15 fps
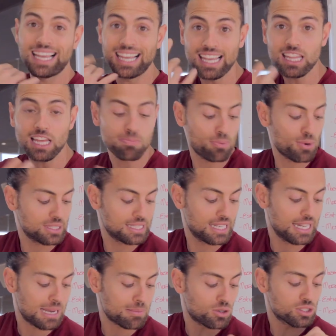Y después
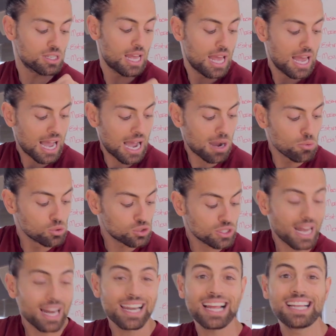iríamos a
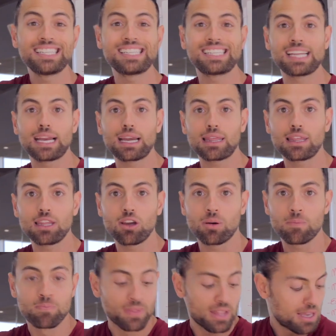buscar la
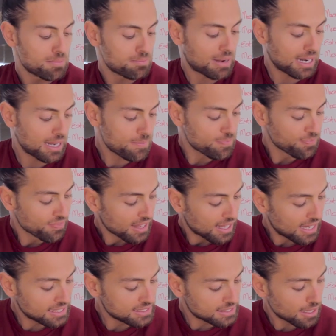inserción, ¿vale?
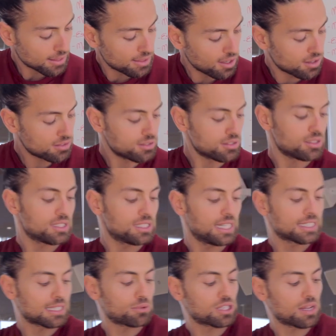La inserción, si
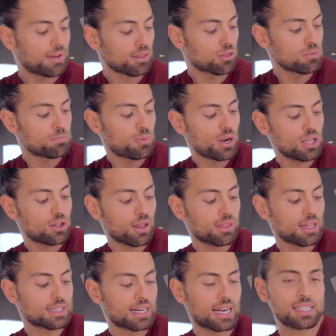echamos el brazo un poquito
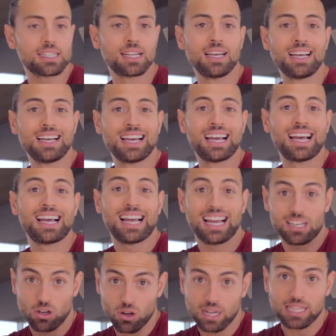hacia atrás,
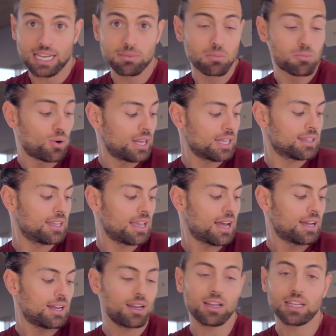los que tenemos
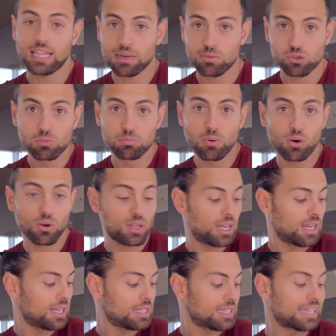molestia y tenemos un poco
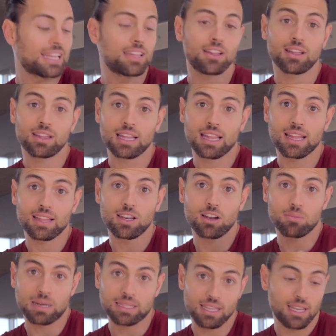de,
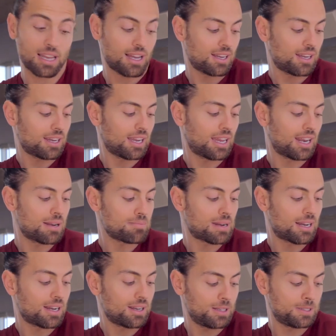tendinopatía en, el